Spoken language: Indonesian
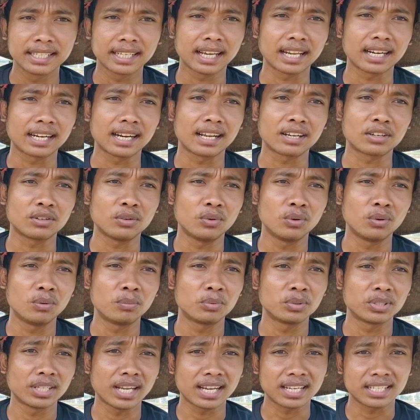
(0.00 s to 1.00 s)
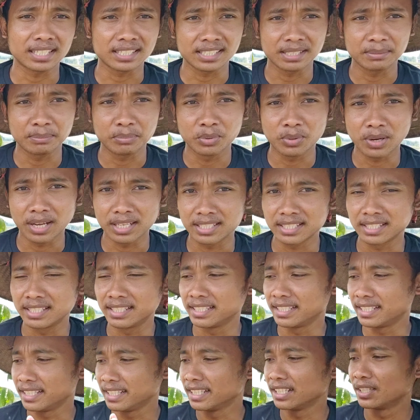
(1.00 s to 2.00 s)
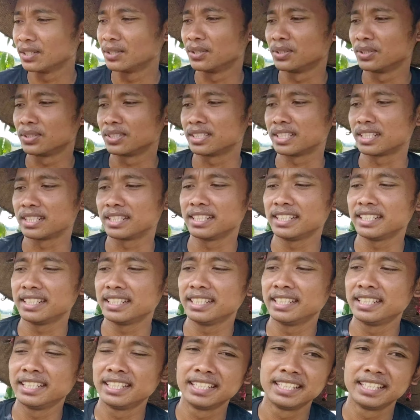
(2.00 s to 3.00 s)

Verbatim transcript: karena aku punya kesibukan sendiri loh jadi ini